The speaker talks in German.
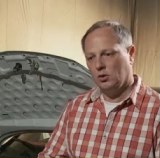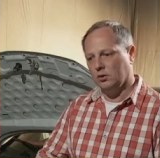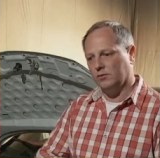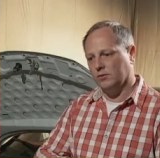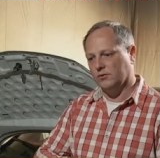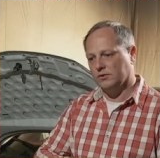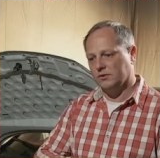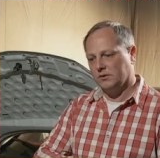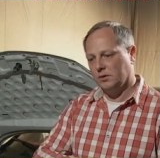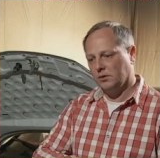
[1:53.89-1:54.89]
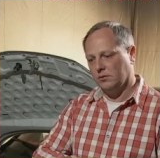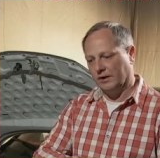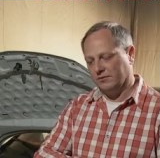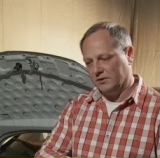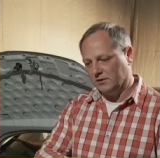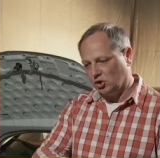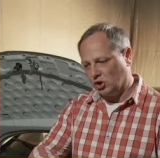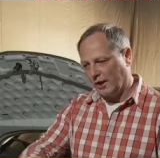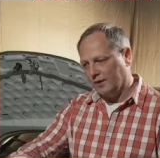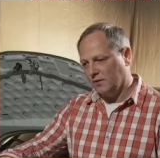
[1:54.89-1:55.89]
und wirft es, werft diesen
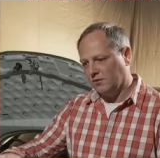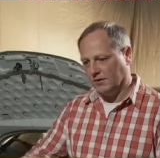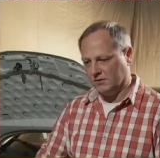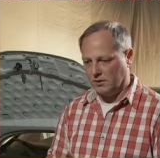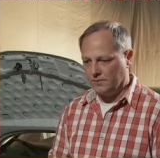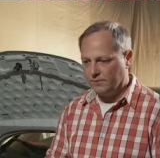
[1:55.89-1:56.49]
Stein ins Wasser.